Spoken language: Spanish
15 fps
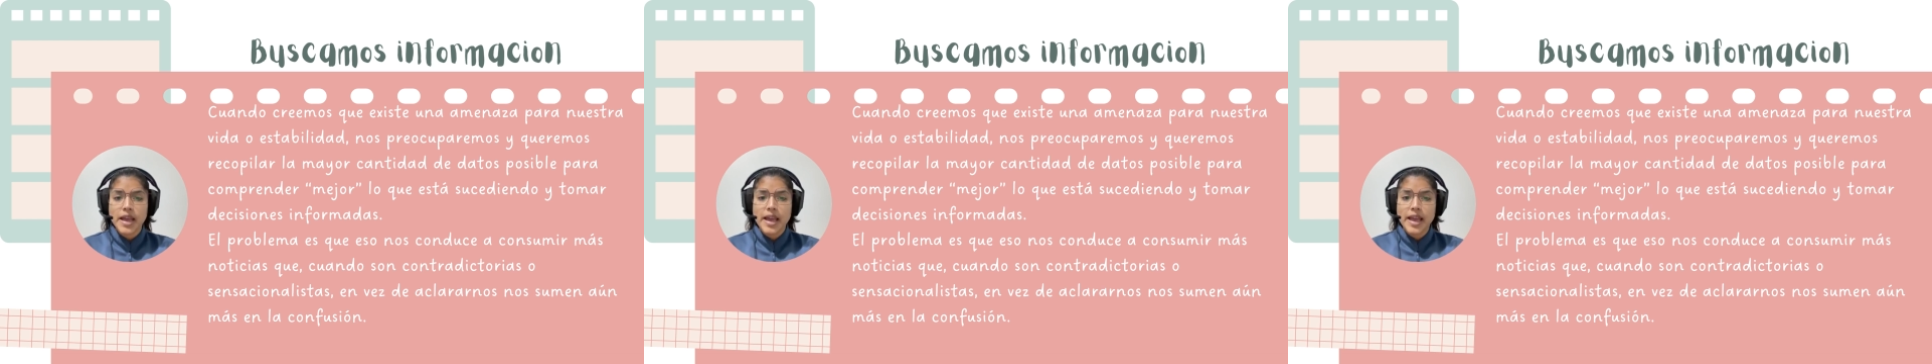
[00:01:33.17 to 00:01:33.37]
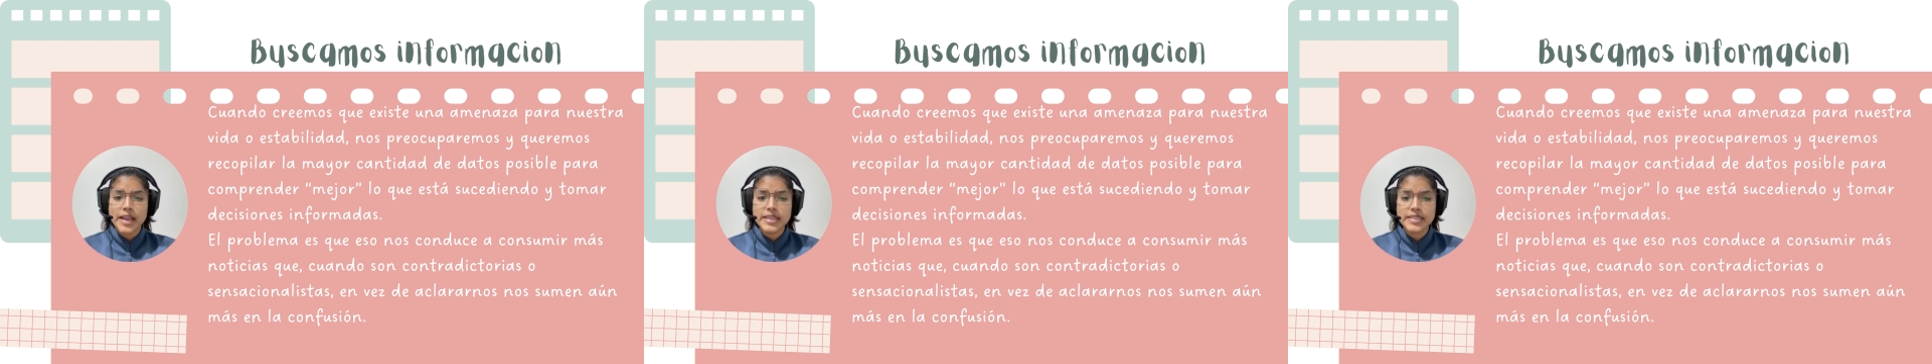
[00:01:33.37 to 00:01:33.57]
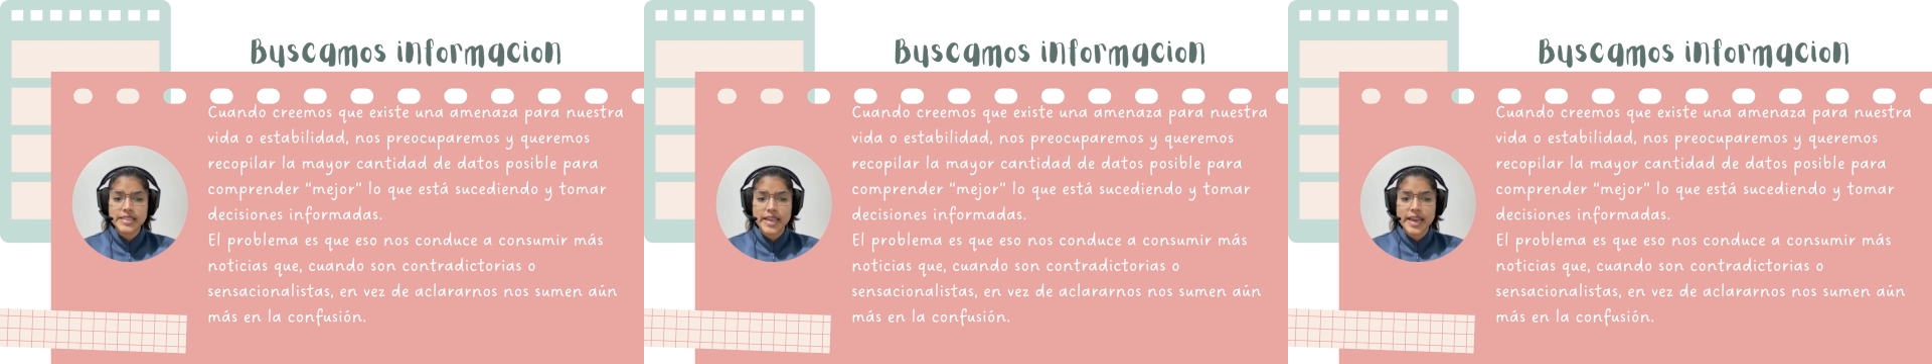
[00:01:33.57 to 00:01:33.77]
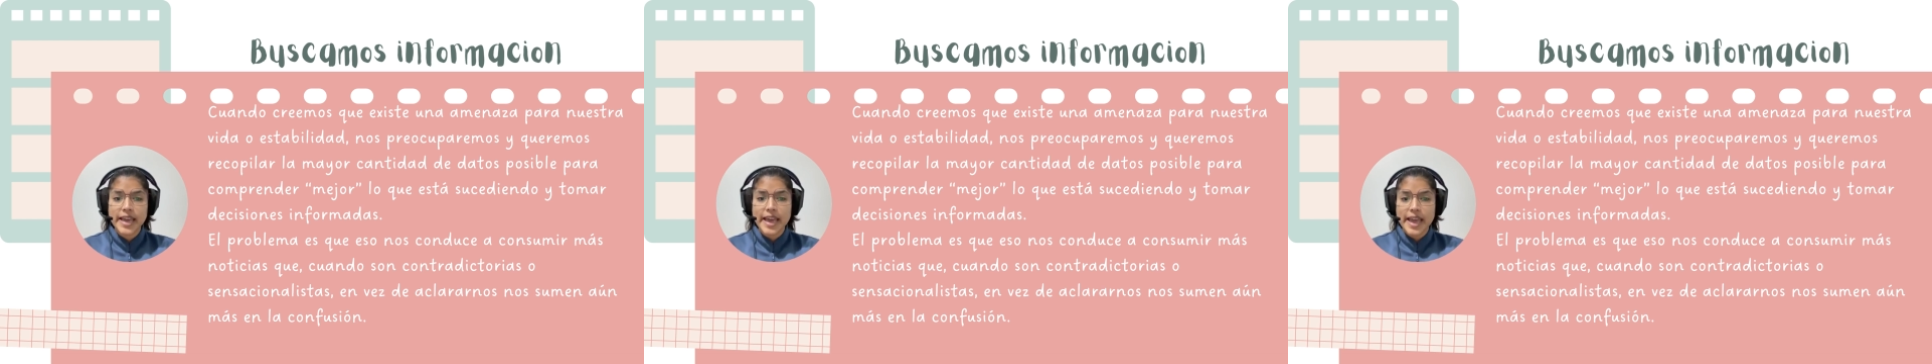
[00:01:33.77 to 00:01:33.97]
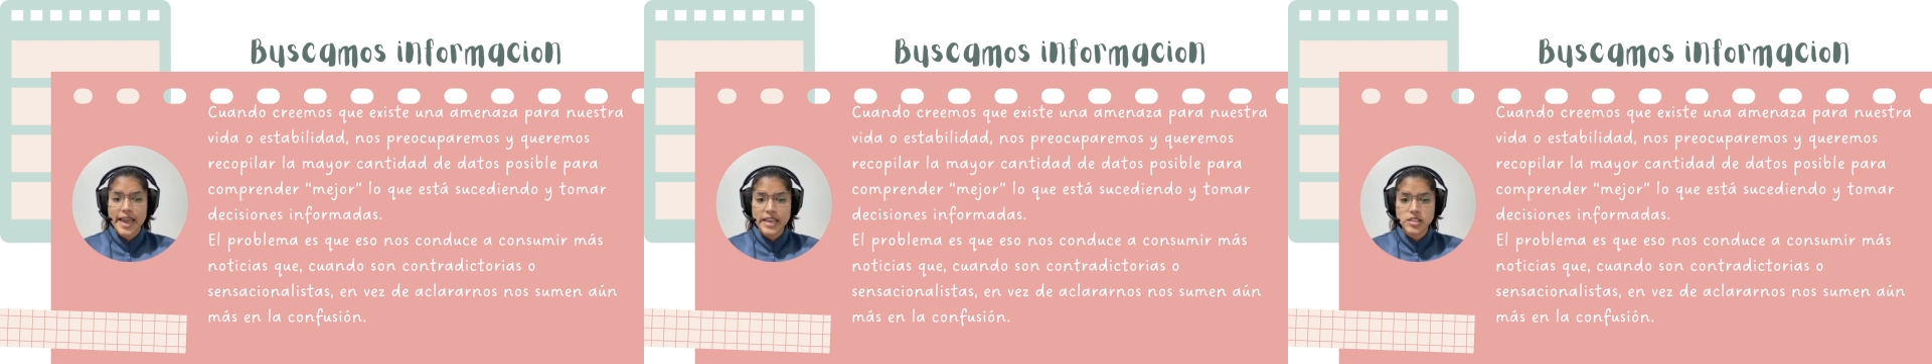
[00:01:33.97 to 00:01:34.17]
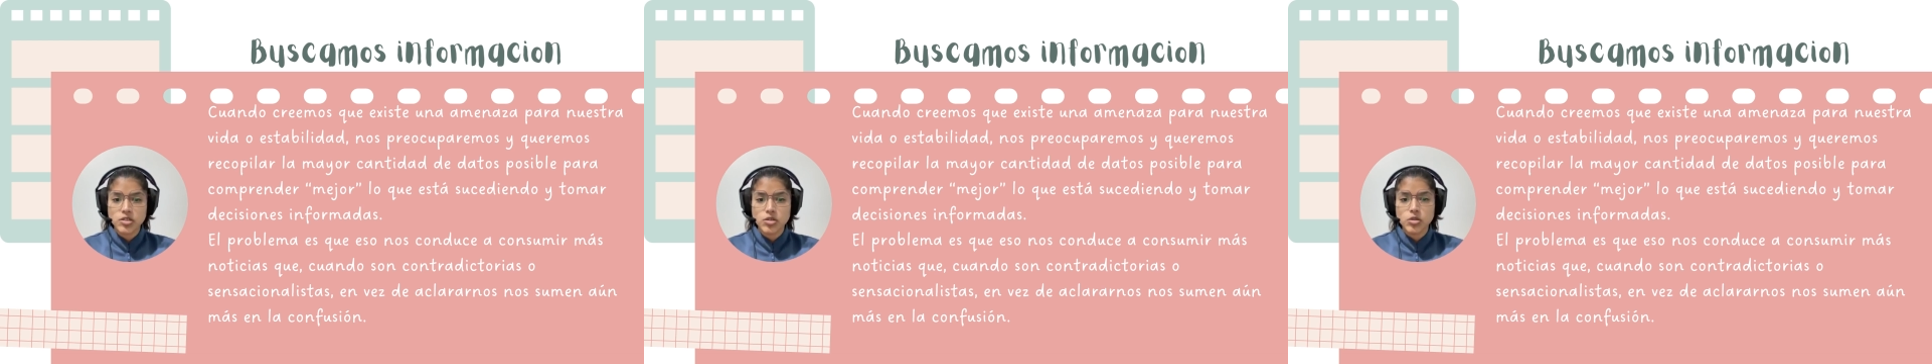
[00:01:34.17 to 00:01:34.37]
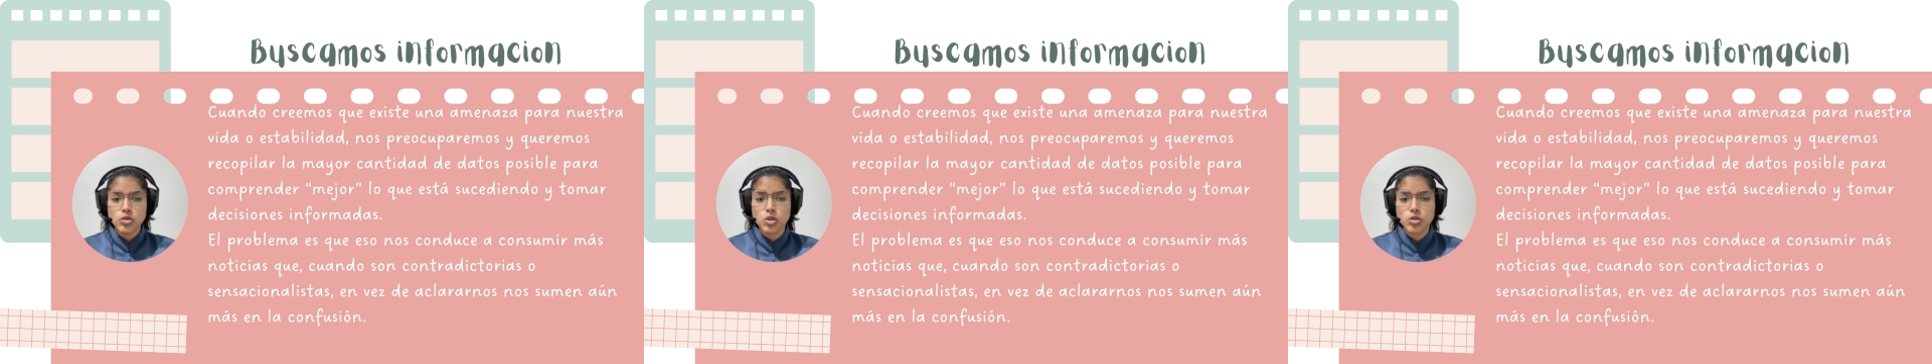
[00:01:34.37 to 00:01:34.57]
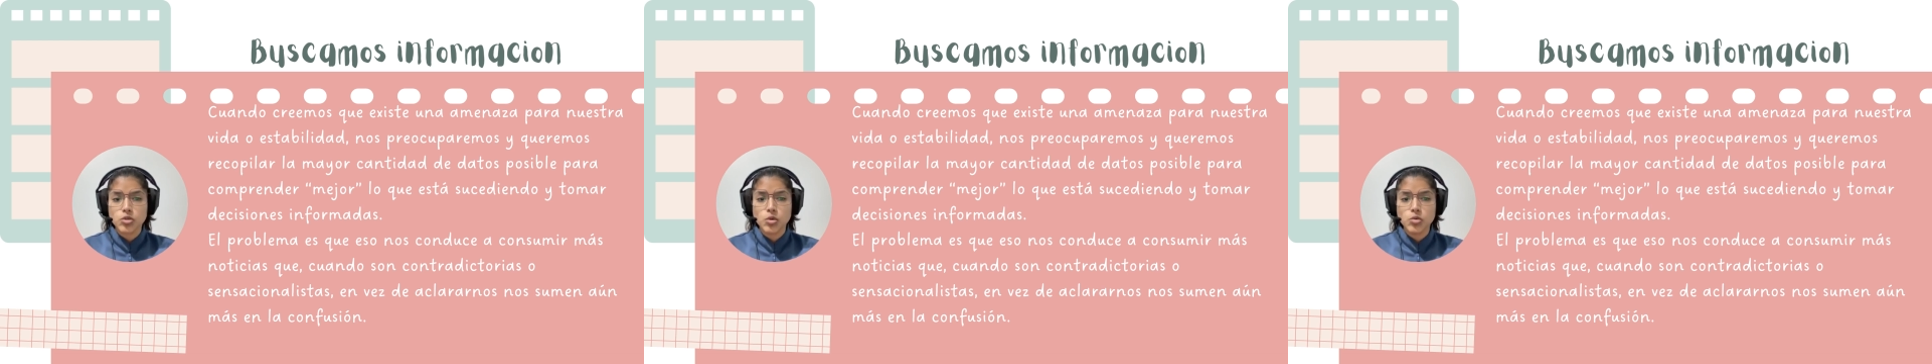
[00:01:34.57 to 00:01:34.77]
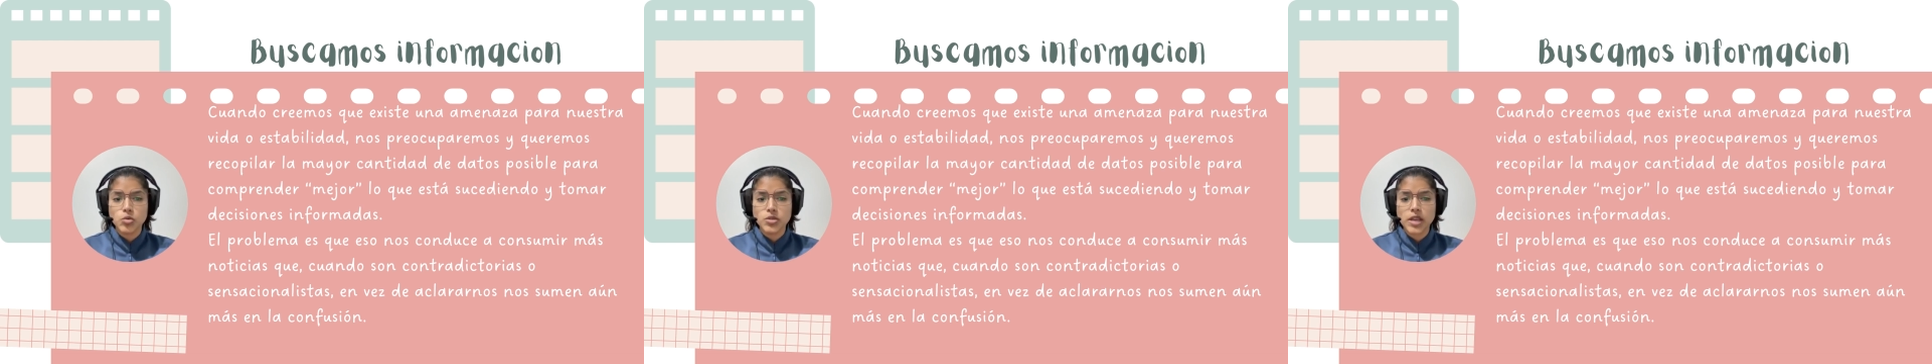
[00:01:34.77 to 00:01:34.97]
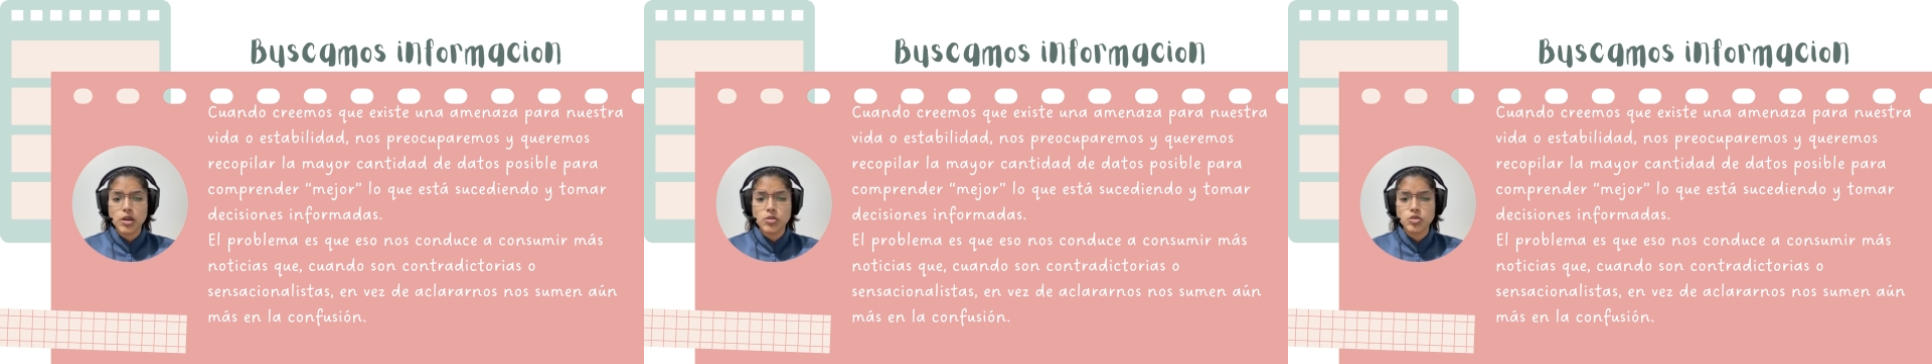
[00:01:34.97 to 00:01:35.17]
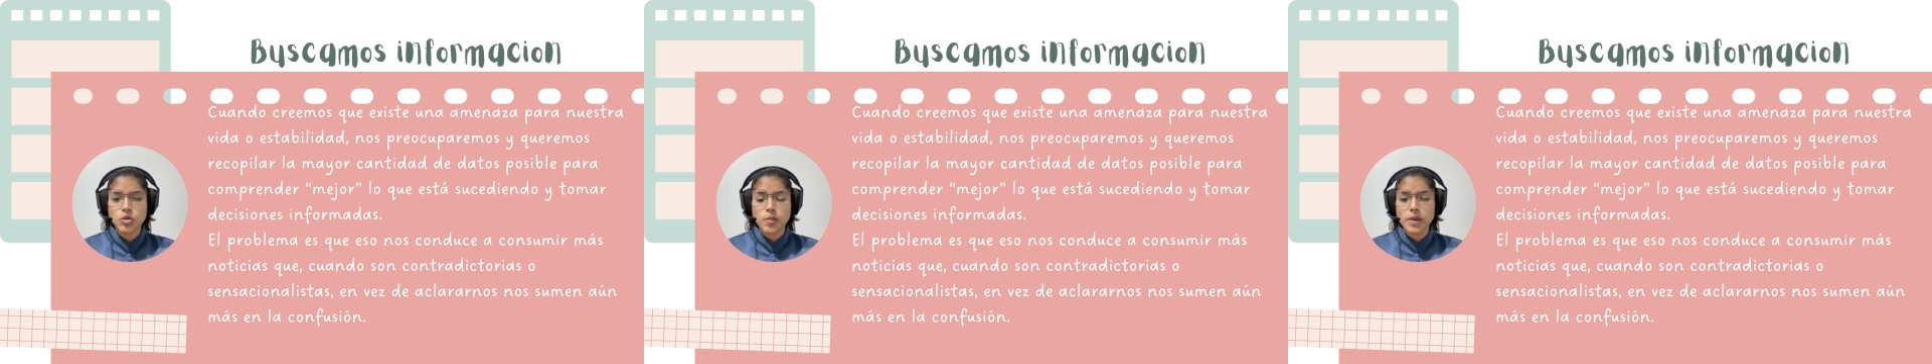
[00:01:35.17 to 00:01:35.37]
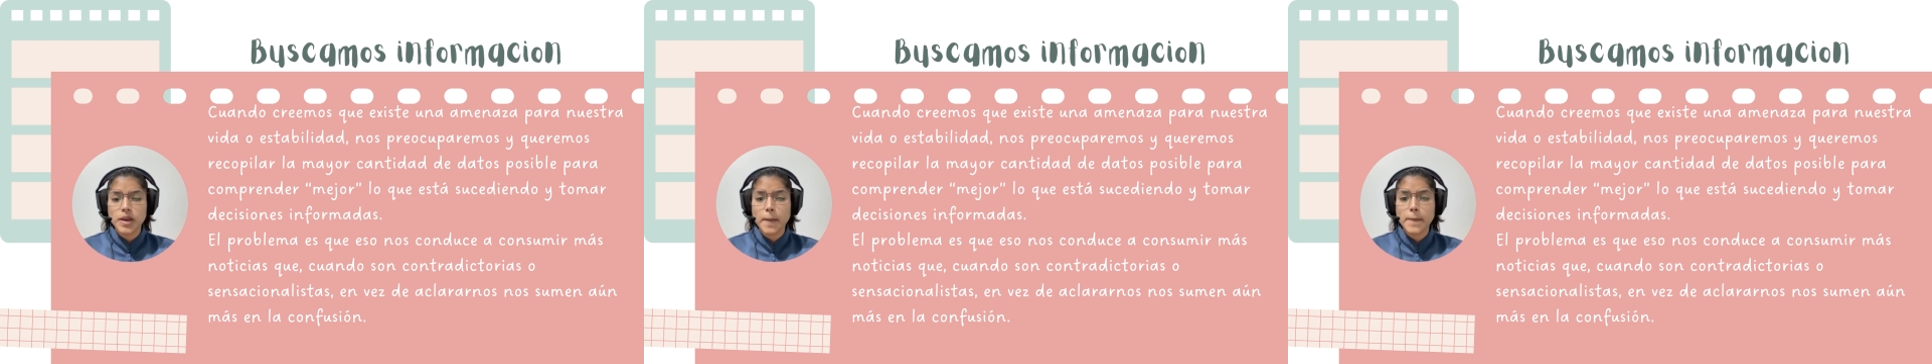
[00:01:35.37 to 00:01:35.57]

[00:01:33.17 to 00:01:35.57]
es que eso nos conduce a consumir